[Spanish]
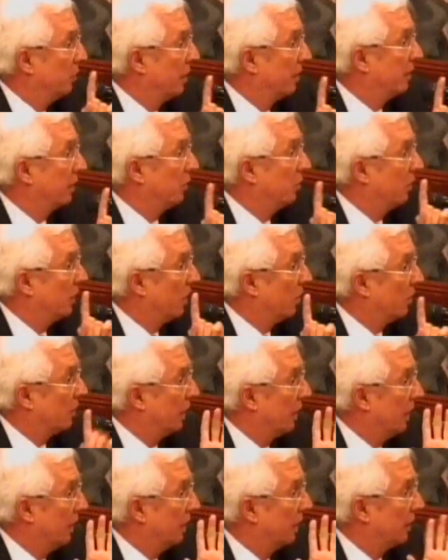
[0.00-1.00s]
asegurado que
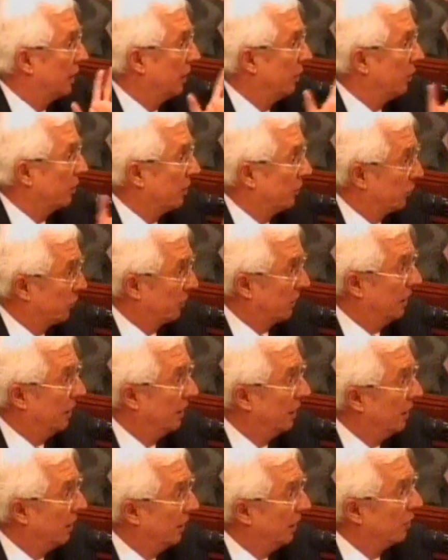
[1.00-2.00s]
gana. ¿Qué es lo que sucede
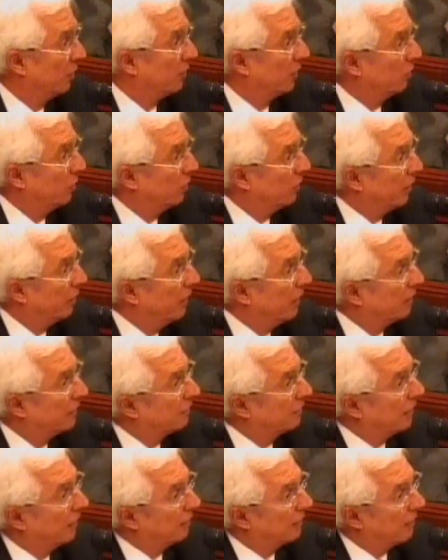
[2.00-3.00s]
en los seguros de vida? Que
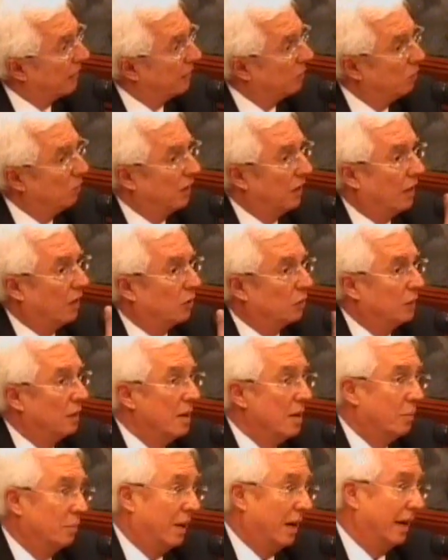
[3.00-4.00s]
están calculados
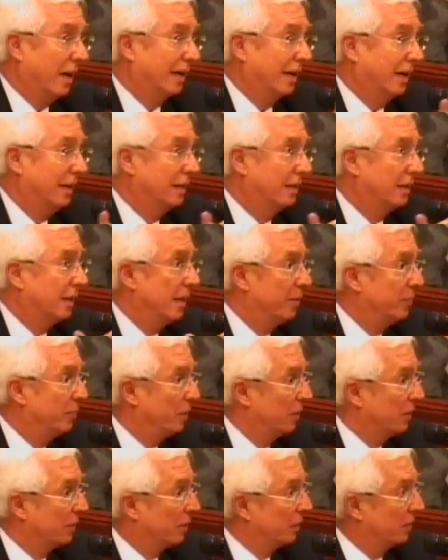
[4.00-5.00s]
para que el
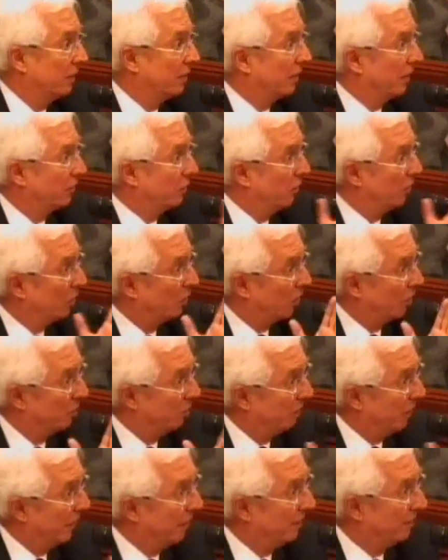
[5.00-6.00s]
tiempo de cotización
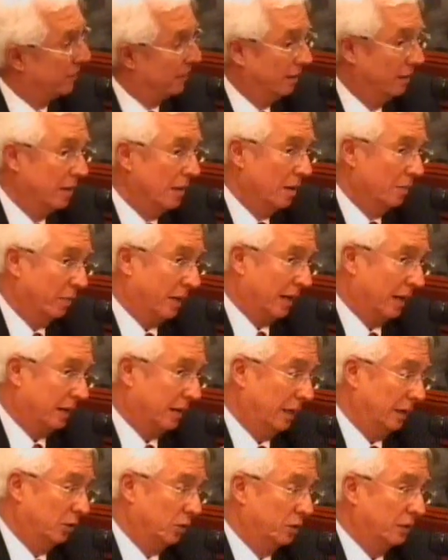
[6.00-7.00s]
compense, para
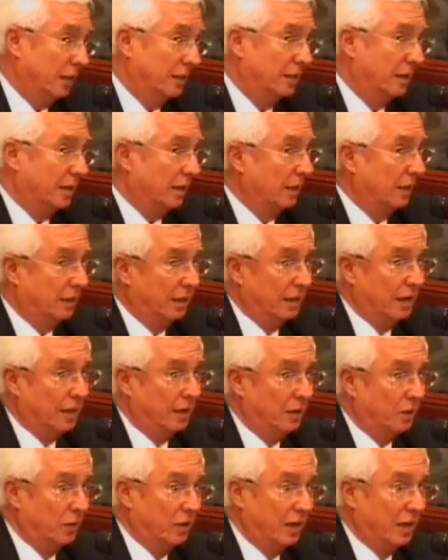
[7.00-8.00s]
que los que se retiran y
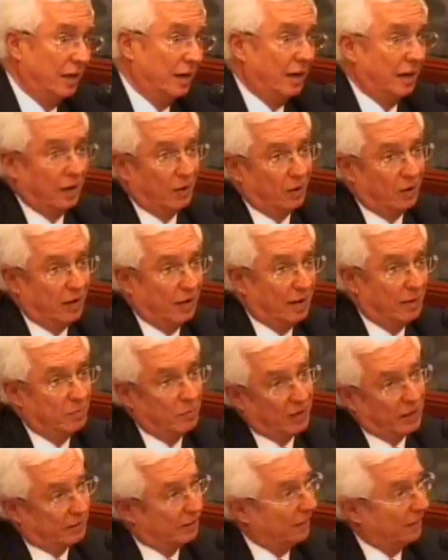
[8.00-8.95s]
no llegan a la hora de la muerte